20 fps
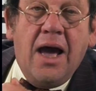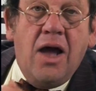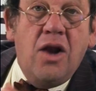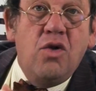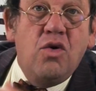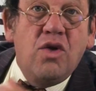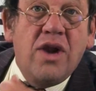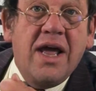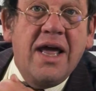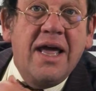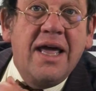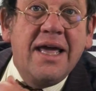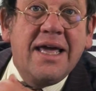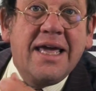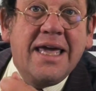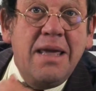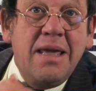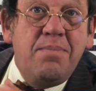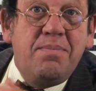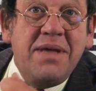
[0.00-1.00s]
Allora,
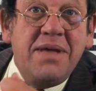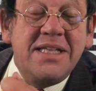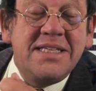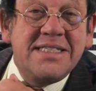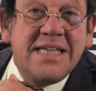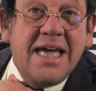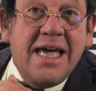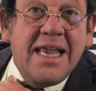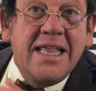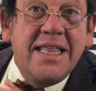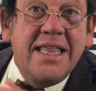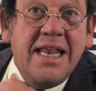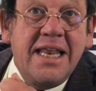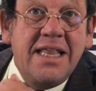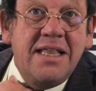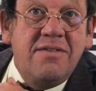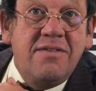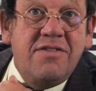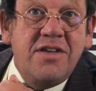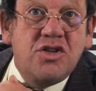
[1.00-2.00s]
che pensare
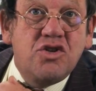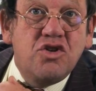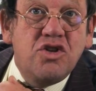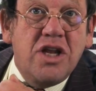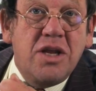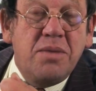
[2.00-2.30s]
dell'edificio